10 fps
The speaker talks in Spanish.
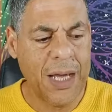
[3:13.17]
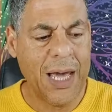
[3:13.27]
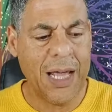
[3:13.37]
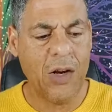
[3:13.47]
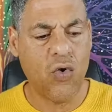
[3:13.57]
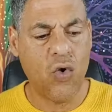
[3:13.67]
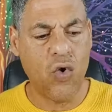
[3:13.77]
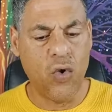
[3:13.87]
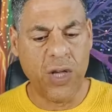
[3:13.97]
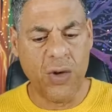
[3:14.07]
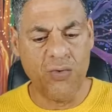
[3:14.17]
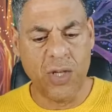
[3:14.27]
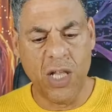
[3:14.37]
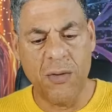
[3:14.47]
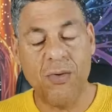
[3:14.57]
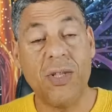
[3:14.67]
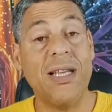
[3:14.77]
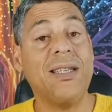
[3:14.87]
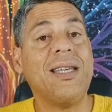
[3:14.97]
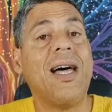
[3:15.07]
el color que usted debe
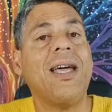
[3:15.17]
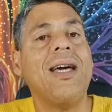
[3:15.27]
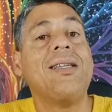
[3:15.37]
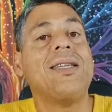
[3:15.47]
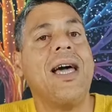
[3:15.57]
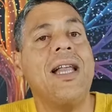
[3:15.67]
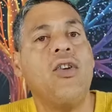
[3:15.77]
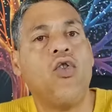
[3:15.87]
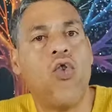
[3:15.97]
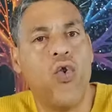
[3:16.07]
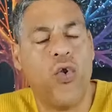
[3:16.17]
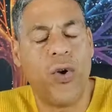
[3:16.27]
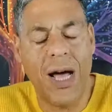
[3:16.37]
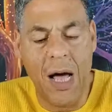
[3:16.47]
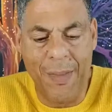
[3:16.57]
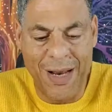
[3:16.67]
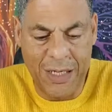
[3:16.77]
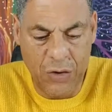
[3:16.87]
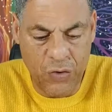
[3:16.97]
utilizar es el color amarillo.